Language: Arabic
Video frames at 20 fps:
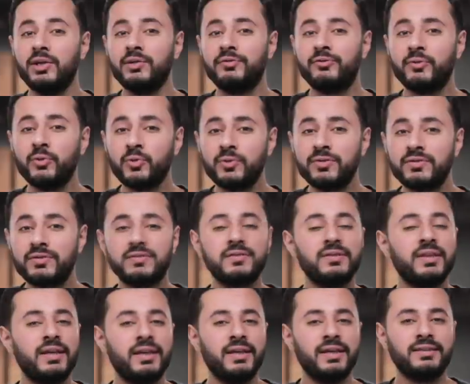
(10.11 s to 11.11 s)
فوز
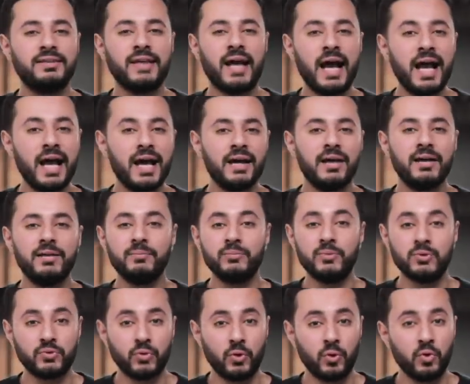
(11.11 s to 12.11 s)
اتحقق
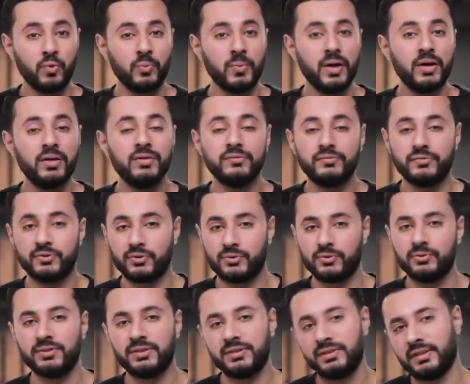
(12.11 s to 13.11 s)
بصعوبه في
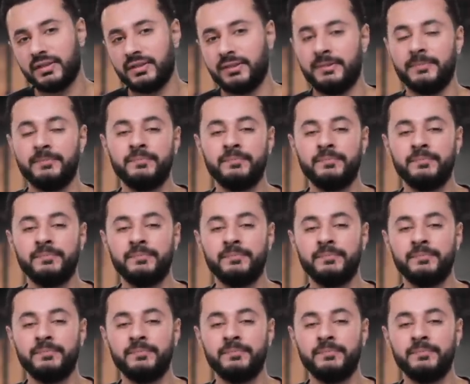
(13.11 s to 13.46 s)
الشوط الثاني